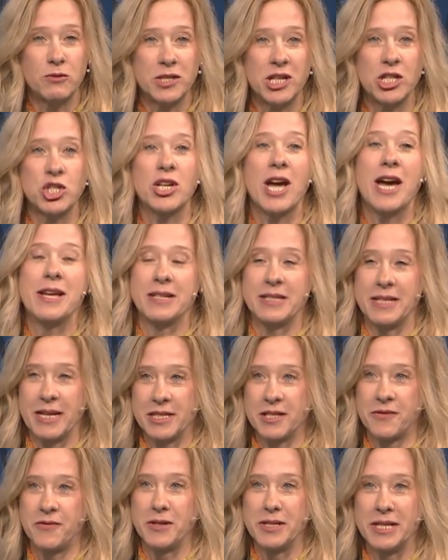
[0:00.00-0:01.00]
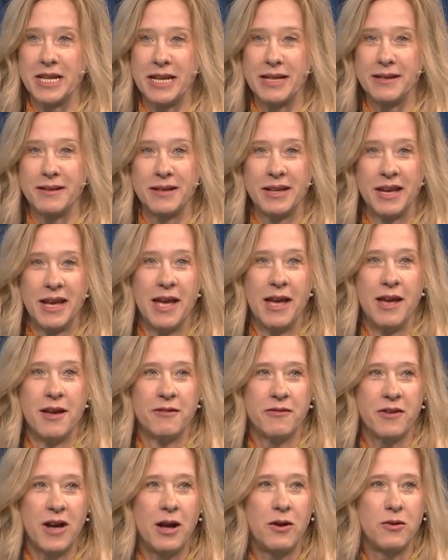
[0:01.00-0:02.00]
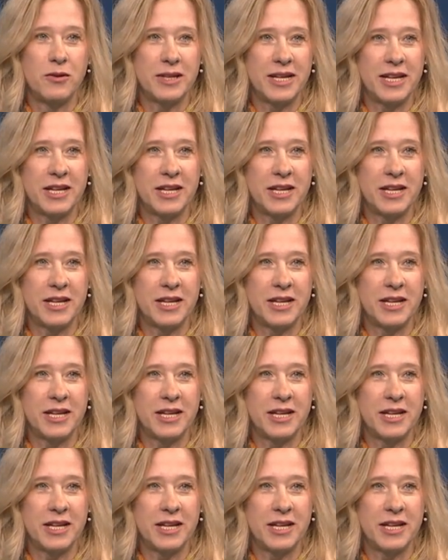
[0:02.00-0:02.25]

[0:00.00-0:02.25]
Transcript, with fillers: unterscheidet das von den Frauen.